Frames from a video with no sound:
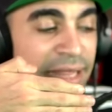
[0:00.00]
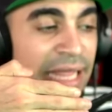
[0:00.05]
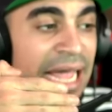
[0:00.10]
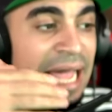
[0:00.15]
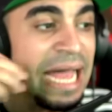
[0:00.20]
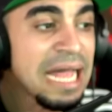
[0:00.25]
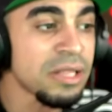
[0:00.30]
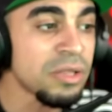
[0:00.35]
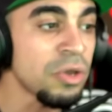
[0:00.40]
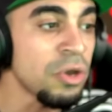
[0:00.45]

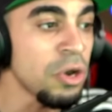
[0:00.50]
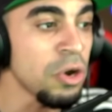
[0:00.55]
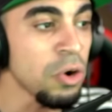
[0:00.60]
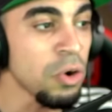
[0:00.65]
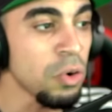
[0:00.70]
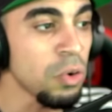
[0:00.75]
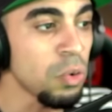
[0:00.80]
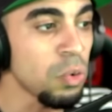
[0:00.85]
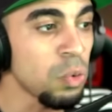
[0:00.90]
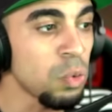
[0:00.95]
تحت
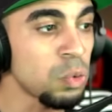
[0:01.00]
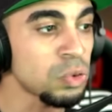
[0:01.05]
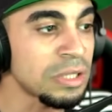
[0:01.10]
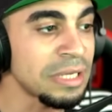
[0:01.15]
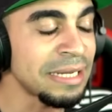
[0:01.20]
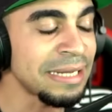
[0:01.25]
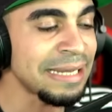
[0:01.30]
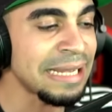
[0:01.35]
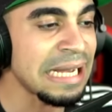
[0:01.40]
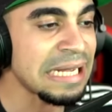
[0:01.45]

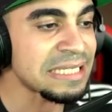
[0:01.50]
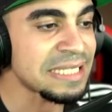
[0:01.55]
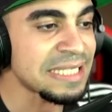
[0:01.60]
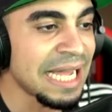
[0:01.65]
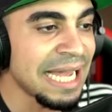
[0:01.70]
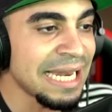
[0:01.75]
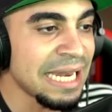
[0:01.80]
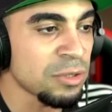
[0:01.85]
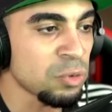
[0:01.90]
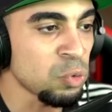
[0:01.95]
وتنقص
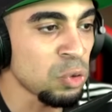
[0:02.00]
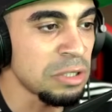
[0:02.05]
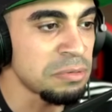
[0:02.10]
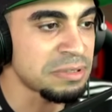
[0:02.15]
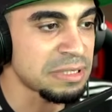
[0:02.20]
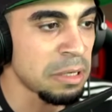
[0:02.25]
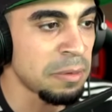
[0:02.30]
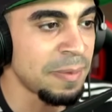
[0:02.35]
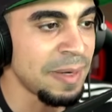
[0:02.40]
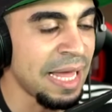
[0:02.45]
على طول
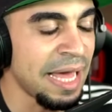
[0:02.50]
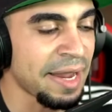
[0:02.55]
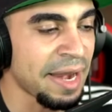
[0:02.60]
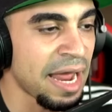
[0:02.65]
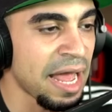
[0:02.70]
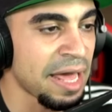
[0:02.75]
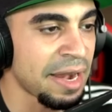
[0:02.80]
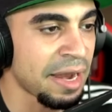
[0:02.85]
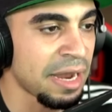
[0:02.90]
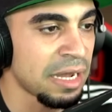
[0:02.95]
بسبب
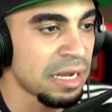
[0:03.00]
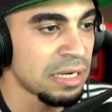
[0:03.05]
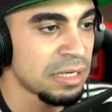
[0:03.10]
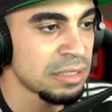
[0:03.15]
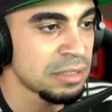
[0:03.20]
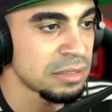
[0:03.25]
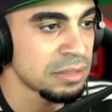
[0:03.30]
الحرارة